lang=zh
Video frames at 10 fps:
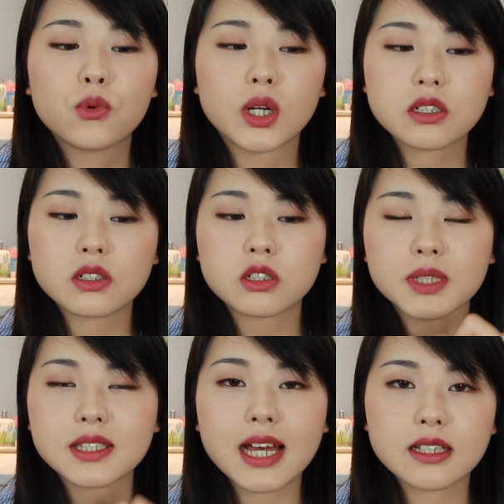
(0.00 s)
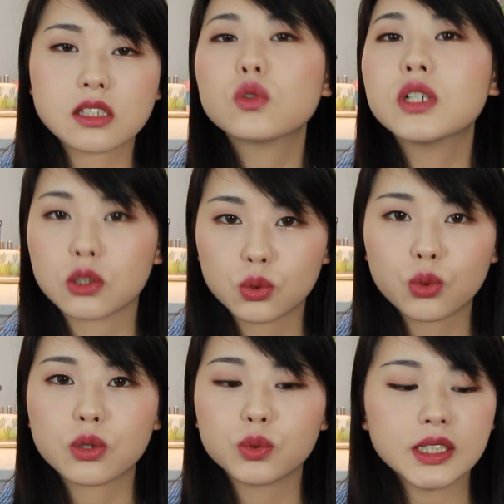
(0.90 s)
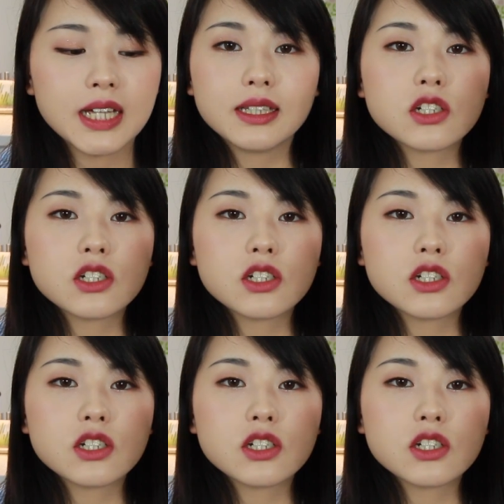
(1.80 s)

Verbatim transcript: 不管是什么 size 都很多功能。